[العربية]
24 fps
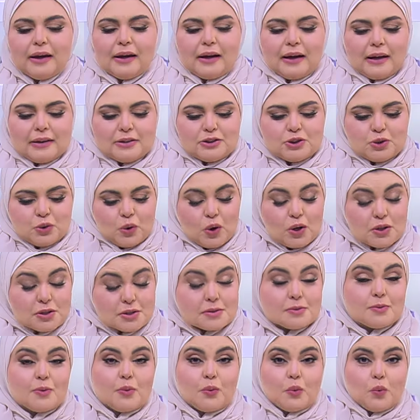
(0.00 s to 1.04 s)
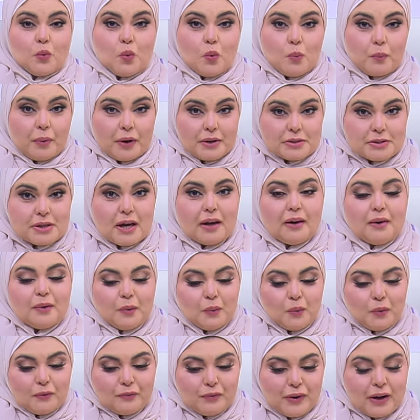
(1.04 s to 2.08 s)
عندي رز وبصل
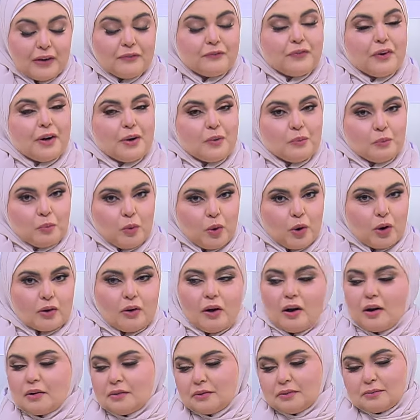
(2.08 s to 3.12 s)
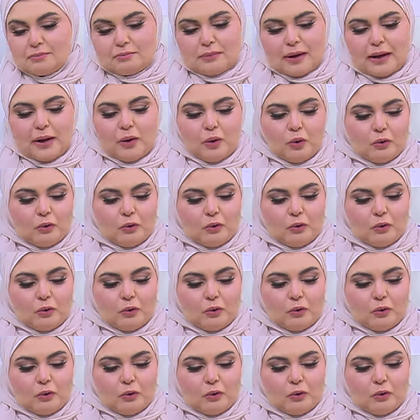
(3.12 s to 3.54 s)
وفلفل بهارات ملح